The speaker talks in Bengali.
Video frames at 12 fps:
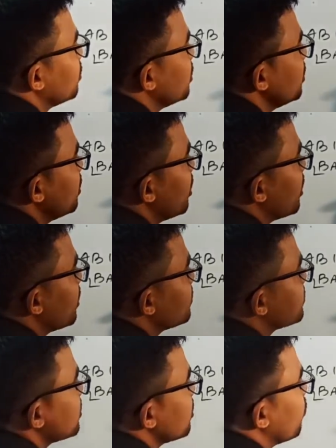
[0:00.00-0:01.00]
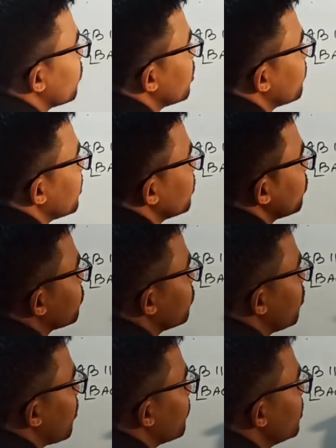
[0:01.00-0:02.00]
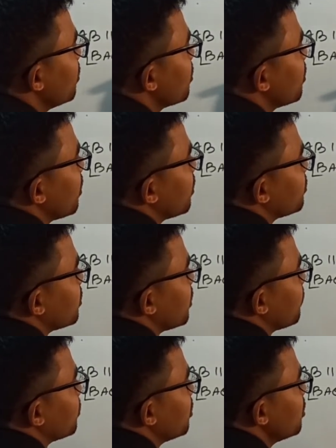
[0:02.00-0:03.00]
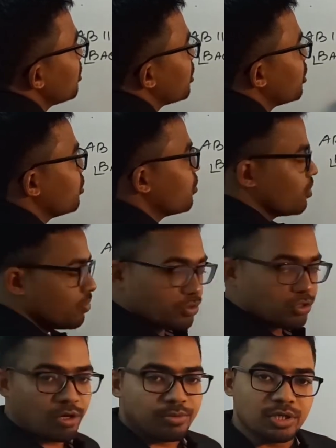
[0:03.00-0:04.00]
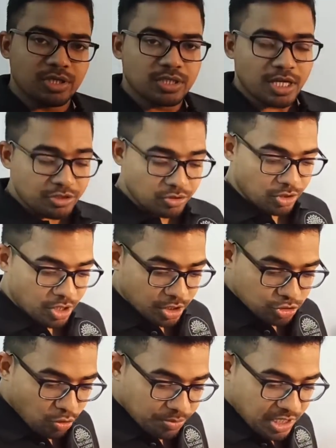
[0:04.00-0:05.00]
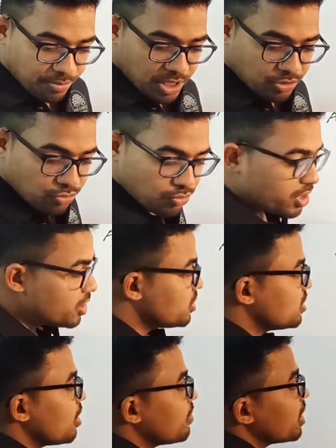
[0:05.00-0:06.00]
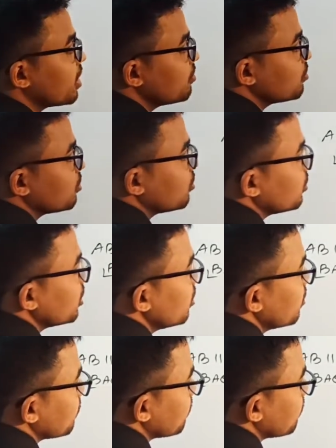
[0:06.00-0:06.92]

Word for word: ডিএসি কোণের মান কত হবে সেটা আমাদের নির্ণয় করতে হবে তাই তো ছবিটা আমি একটু তুলে নিচ্ছি আবার আগের মতো করেই